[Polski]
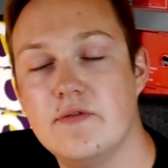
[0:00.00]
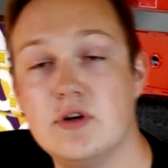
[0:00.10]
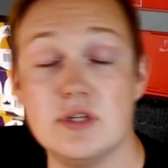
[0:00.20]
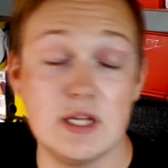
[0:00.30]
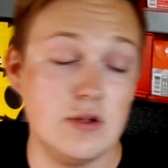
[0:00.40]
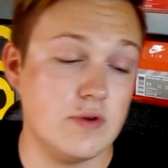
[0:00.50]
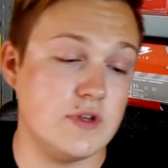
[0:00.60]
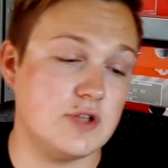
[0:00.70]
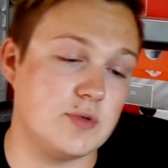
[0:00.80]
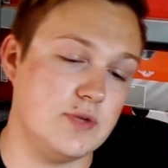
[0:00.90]
Wykorzystano
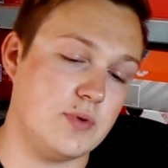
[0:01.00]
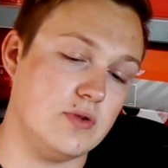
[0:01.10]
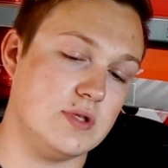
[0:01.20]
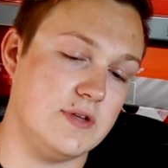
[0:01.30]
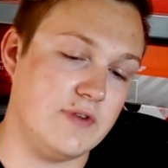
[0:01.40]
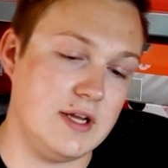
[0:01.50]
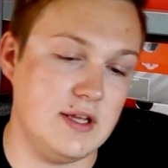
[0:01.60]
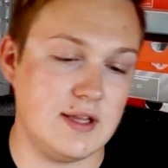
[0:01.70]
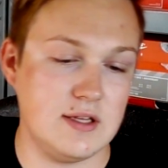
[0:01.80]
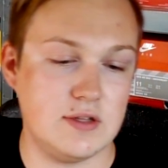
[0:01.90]
również przy produkcji
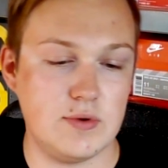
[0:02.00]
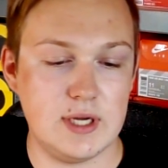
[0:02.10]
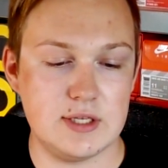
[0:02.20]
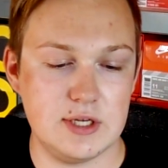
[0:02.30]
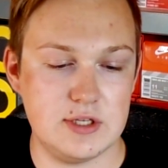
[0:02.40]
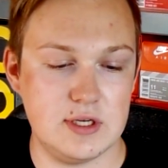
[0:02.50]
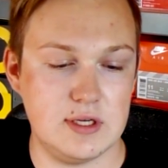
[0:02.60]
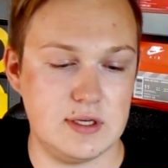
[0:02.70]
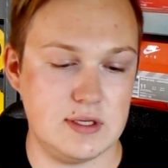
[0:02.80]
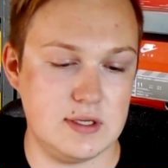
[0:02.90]
Flyknita niektóre
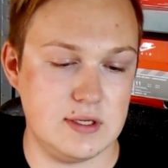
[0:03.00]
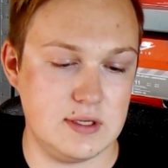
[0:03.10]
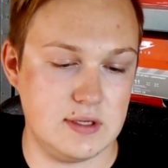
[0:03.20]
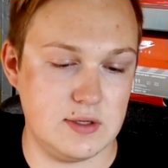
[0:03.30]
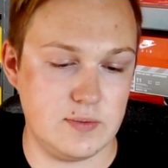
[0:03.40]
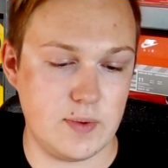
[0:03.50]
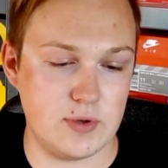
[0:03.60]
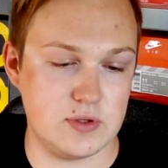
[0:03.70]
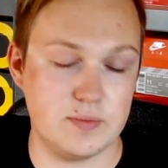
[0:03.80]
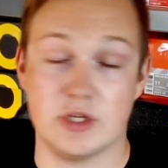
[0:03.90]
rzeczy yy, po
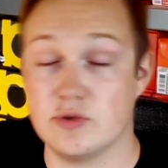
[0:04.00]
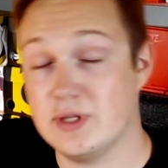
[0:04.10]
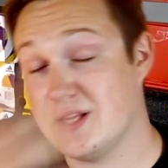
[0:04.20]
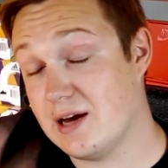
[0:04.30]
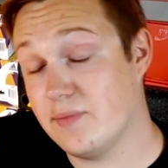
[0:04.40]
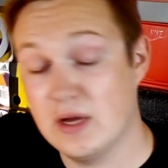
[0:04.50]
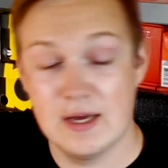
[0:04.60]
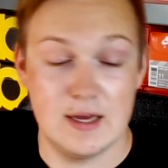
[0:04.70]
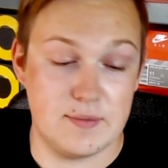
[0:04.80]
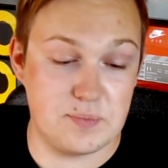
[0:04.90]
prostu przeszły tam.
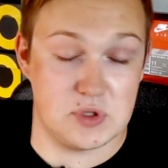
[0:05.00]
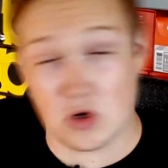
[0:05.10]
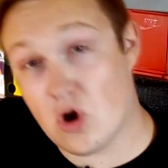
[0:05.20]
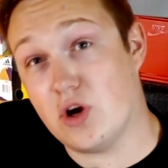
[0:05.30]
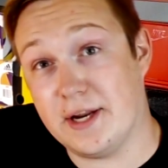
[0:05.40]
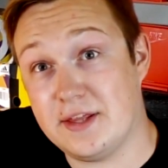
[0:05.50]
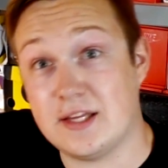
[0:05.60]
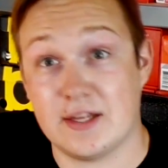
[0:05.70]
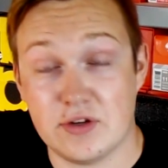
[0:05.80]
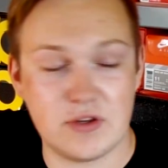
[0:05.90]
Co
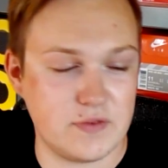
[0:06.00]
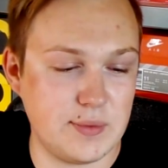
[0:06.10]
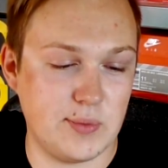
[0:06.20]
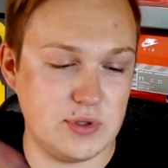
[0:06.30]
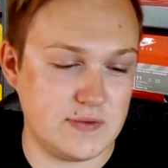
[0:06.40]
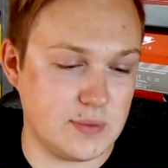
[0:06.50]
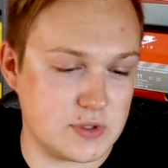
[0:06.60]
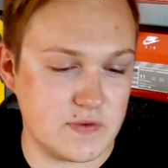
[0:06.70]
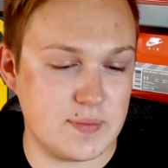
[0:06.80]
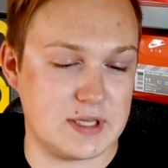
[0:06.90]
konkretnie tego nie wiemy, bo nie wiemy,
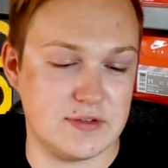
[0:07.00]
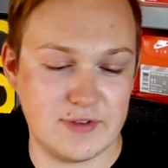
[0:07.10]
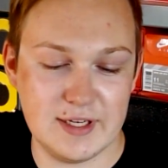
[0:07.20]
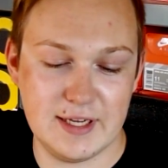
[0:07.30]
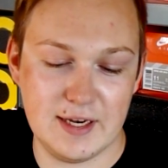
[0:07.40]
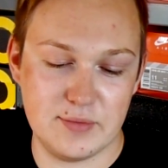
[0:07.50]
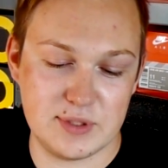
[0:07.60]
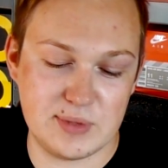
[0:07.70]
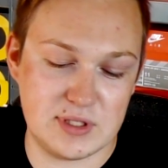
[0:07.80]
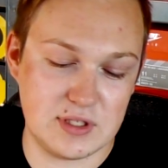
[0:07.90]
co wypracowali, ale
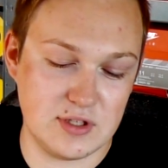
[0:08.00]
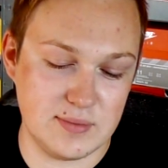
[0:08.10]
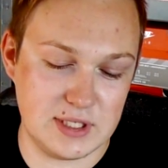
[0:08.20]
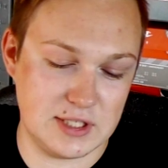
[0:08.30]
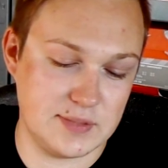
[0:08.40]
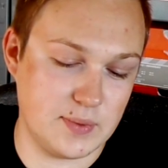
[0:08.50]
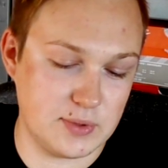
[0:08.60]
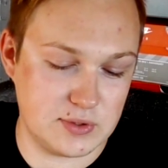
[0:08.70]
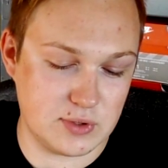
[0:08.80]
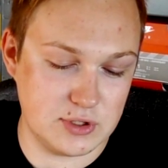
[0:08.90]
możemy się tylko domyślać, że po
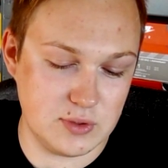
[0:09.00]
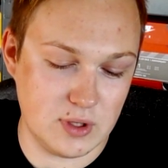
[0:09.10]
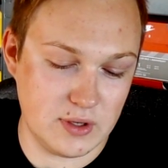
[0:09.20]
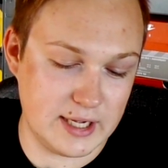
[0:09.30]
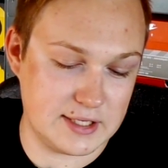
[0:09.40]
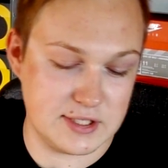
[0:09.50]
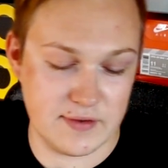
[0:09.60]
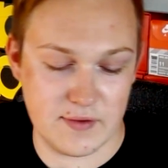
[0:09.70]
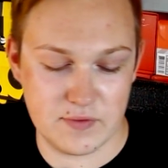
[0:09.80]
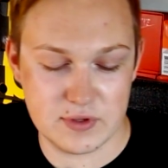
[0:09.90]
prostu chodziło o jakieś,
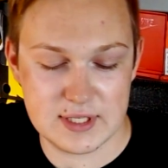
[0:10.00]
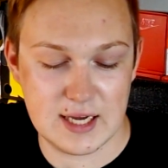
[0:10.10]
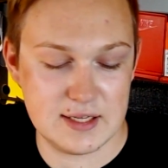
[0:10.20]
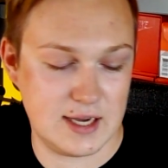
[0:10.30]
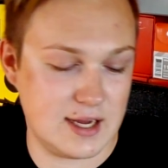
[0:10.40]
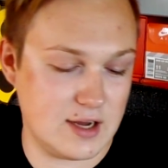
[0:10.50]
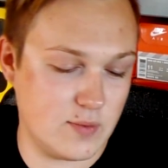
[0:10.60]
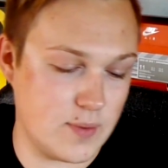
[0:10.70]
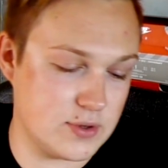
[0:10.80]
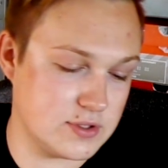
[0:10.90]
nie wiem, wiązania, o
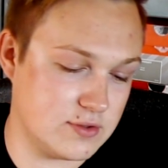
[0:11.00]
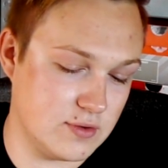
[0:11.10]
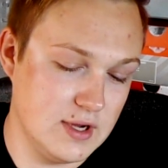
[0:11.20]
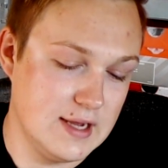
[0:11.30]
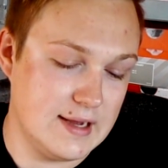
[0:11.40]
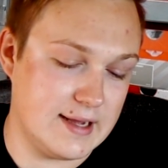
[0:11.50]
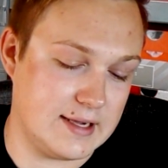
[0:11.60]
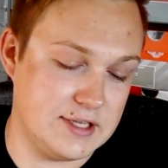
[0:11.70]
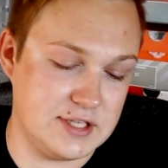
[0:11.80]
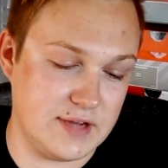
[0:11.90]
po prostu
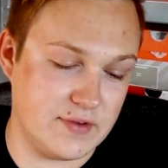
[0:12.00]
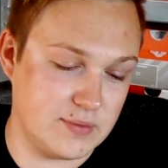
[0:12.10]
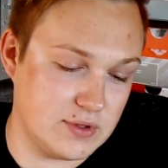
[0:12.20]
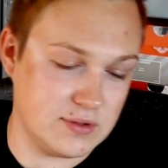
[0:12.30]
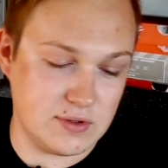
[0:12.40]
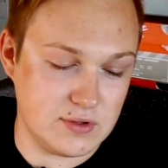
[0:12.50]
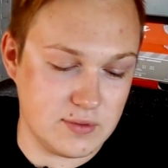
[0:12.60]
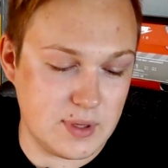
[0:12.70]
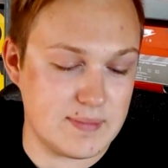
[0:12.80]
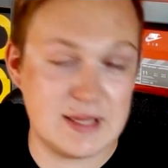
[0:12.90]
jakieś, nie wiem, no, no,
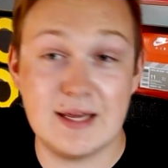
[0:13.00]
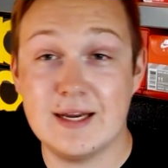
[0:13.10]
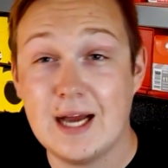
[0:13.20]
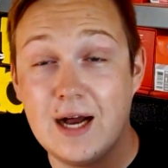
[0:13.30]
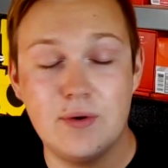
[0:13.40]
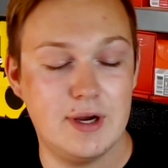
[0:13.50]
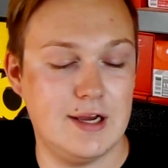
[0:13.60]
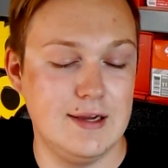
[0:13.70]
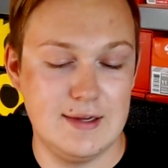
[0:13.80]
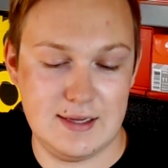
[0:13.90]
no materiały.